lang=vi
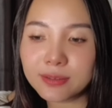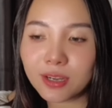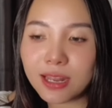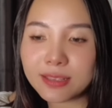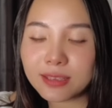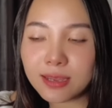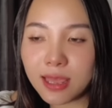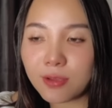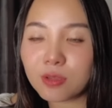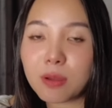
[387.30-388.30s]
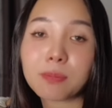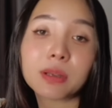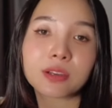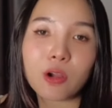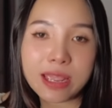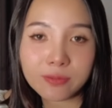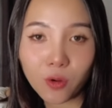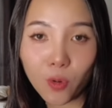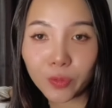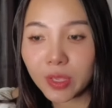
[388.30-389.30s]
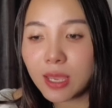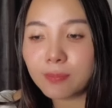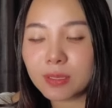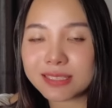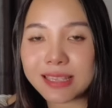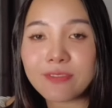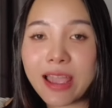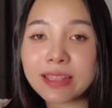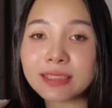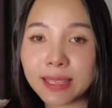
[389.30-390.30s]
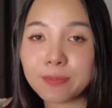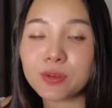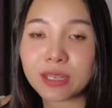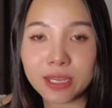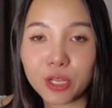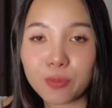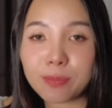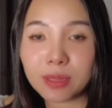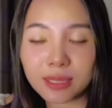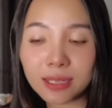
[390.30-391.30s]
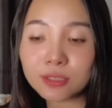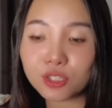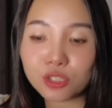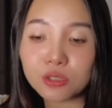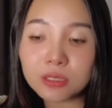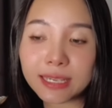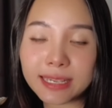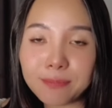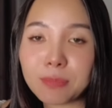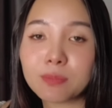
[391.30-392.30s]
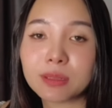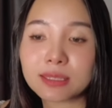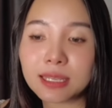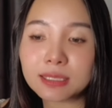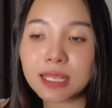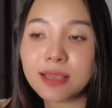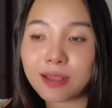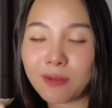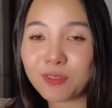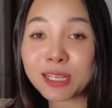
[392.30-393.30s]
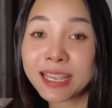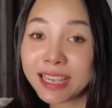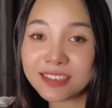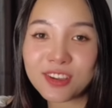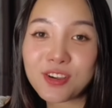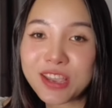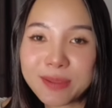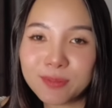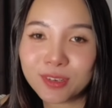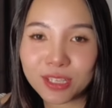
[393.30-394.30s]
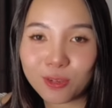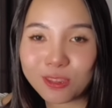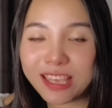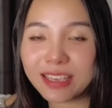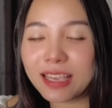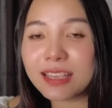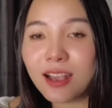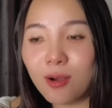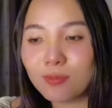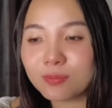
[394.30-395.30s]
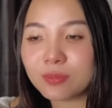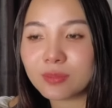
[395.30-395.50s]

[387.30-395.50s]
nó là như thế nào. Nhưng mà mình khoan vội. Mình sẽ phải tìm được cái điều mà mình thích trước. Cái ngách mà mình thích. Cộng với cái ngách đó có kiếm được nhiều tiền hay không.